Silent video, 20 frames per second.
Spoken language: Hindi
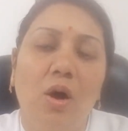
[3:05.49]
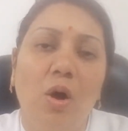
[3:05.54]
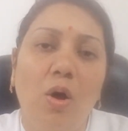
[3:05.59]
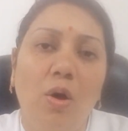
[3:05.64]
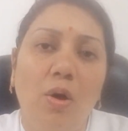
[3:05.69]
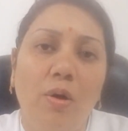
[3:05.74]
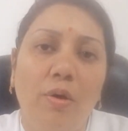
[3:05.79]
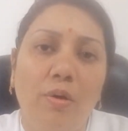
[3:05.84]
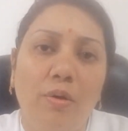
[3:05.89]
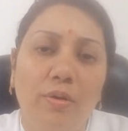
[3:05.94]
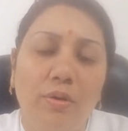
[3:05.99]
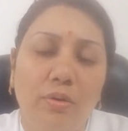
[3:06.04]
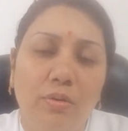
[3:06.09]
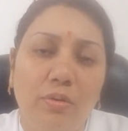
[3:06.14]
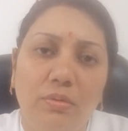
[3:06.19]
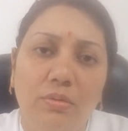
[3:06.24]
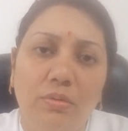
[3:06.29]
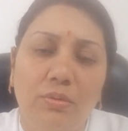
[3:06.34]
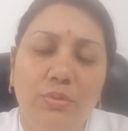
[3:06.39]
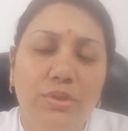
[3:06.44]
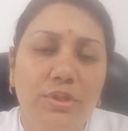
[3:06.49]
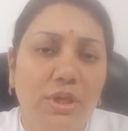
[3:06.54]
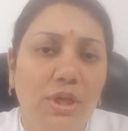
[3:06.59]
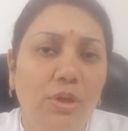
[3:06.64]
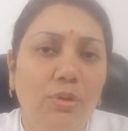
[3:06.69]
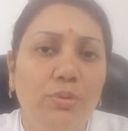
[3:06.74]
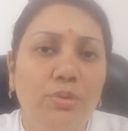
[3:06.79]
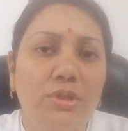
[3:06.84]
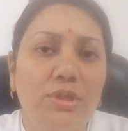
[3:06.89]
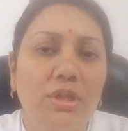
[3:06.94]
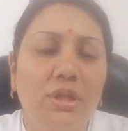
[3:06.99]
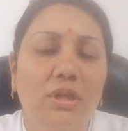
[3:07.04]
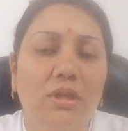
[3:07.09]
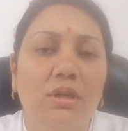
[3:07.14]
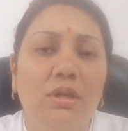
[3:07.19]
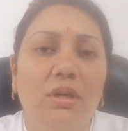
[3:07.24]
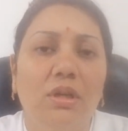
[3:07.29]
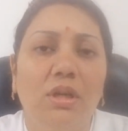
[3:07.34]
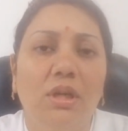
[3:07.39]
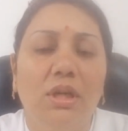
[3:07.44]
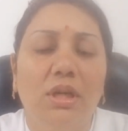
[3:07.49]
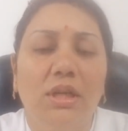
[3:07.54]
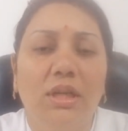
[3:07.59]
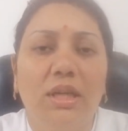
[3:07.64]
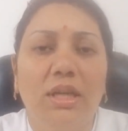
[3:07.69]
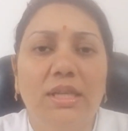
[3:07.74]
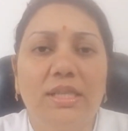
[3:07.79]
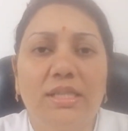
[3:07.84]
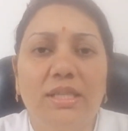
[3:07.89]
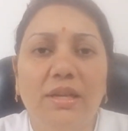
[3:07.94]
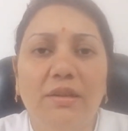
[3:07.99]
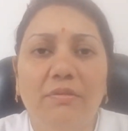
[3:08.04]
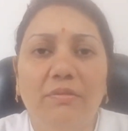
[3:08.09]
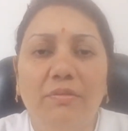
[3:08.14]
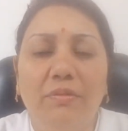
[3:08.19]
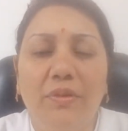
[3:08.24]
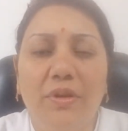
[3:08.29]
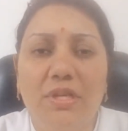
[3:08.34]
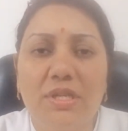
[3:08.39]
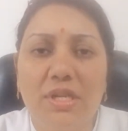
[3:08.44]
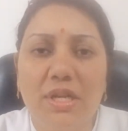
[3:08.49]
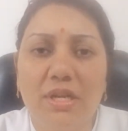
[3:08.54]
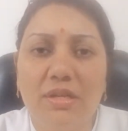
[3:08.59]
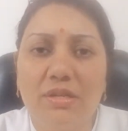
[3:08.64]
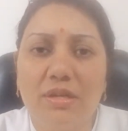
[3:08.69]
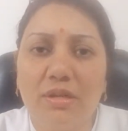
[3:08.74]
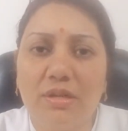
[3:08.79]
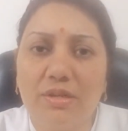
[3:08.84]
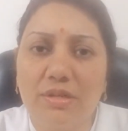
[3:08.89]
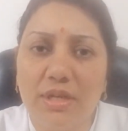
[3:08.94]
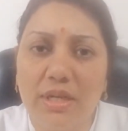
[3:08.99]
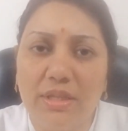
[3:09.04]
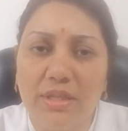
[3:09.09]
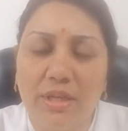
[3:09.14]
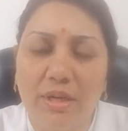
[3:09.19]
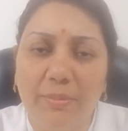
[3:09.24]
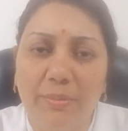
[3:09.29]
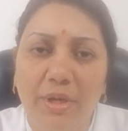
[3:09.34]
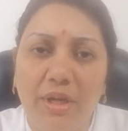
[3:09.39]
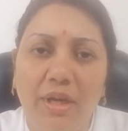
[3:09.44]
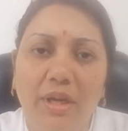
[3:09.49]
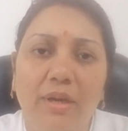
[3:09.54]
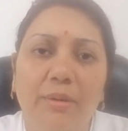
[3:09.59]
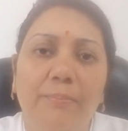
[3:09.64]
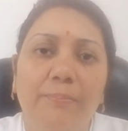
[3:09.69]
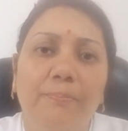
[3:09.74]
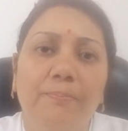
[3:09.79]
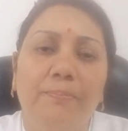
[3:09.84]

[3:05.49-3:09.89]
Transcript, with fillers: और उसकी रुचि किसी विशेष क्षेत्र में है